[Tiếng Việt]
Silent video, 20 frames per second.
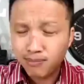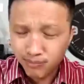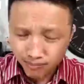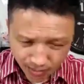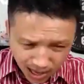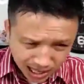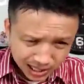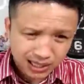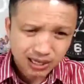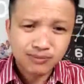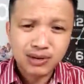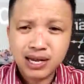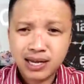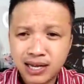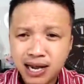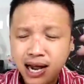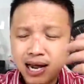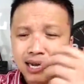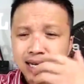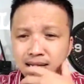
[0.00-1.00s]
Các bạn
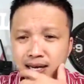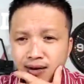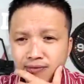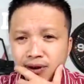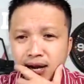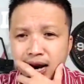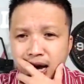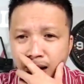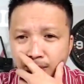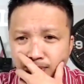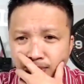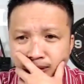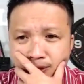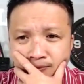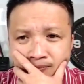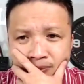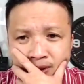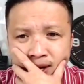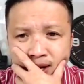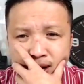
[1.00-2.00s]
bạn sẽ biết cái cần phải
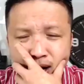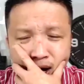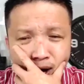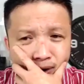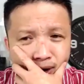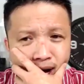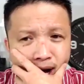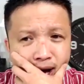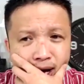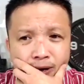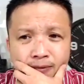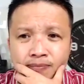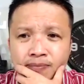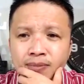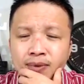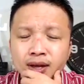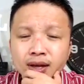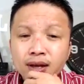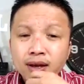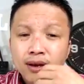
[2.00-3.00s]
làm gì ok
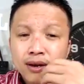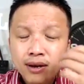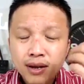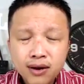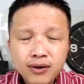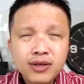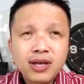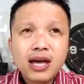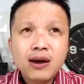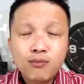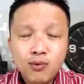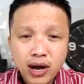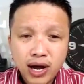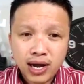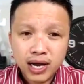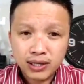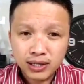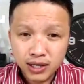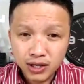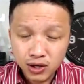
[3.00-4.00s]
nếu như
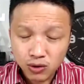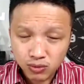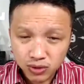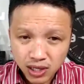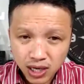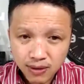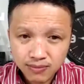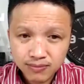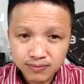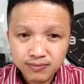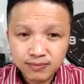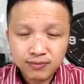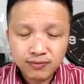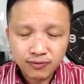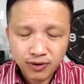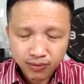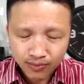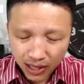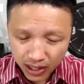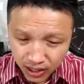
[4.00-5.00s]
em quan hệ tình dục sớm
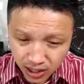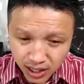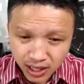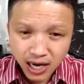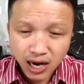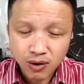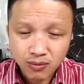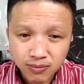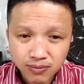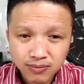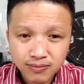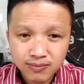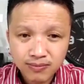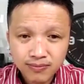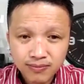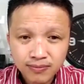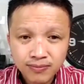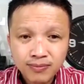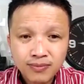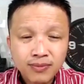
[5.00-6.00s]
về mặt sinh
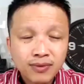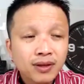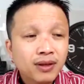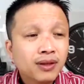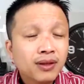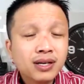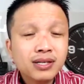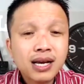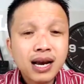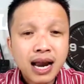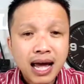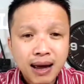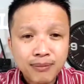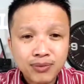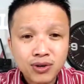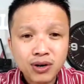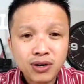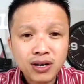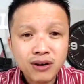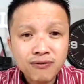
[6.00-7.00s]
học nó
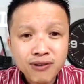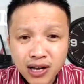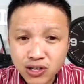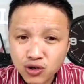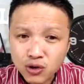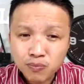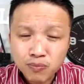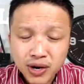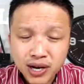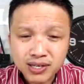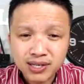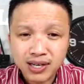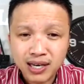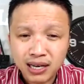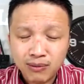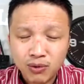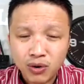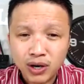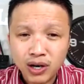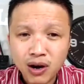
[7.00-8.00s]
sẽ làm cho cái
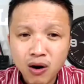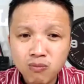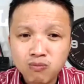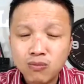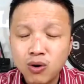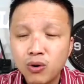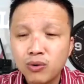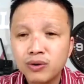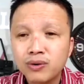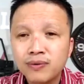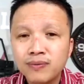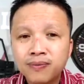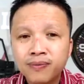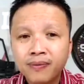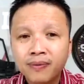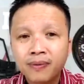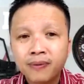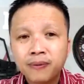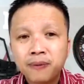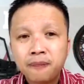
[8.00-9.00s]
vasopressin là một cái
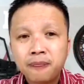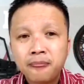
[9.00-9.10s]
hormone